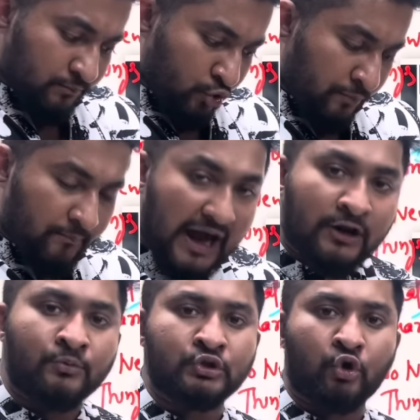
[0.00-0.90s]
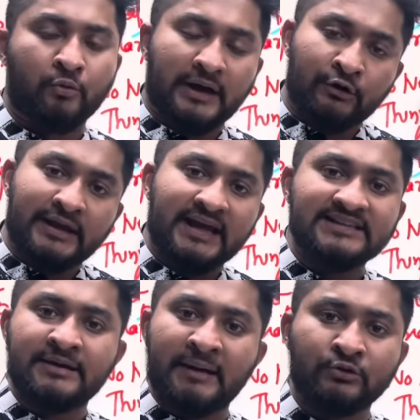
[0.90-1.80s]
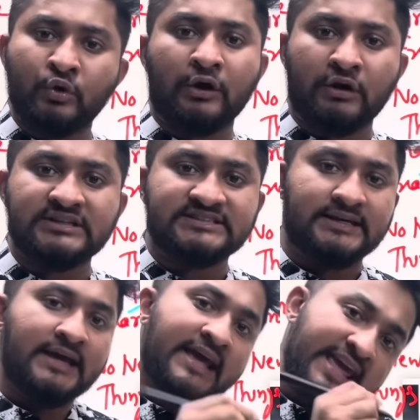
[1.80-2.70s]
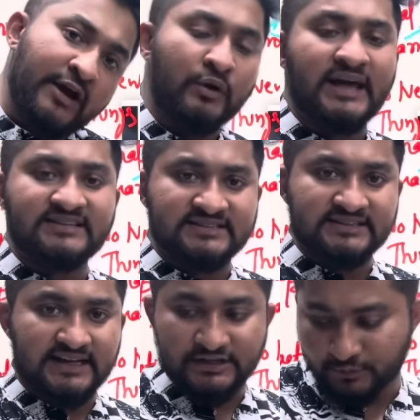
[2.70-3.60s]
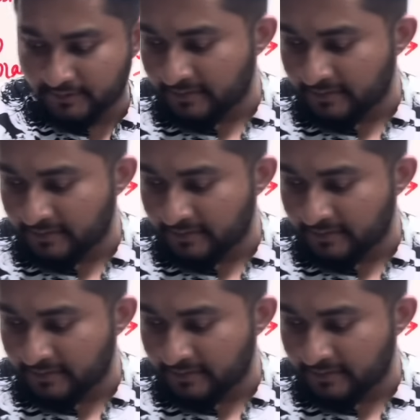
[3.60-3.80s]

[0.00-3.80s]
খুব ভালো মতো করবা কারণ এখানে যে ম্যাথগুলো করে দিছি এগুলো এইচএসিতে আসবে